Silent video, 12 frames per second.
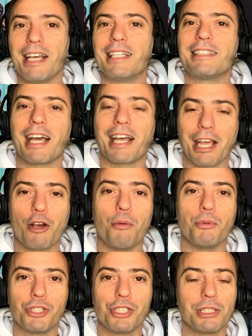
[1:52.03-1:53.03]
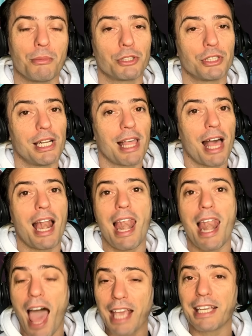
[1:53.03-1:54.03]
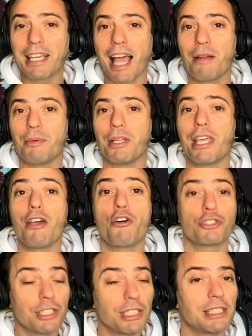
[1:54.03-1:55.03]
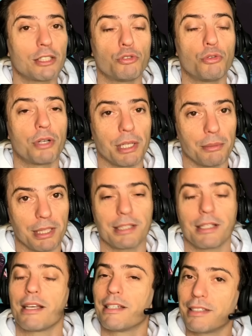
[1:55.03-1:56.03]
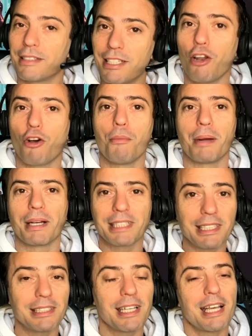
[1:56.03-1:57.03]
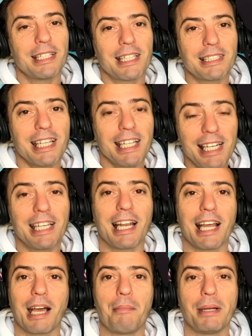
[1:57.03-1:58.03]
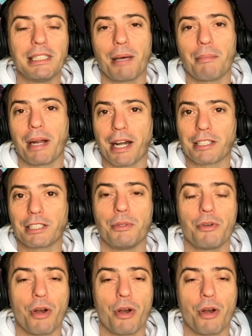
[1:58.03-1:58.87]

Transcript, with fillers: te agradezco muchísimo si le das like al video, si te suscribís, si lo compartís y hace clic en la campanita para recibir una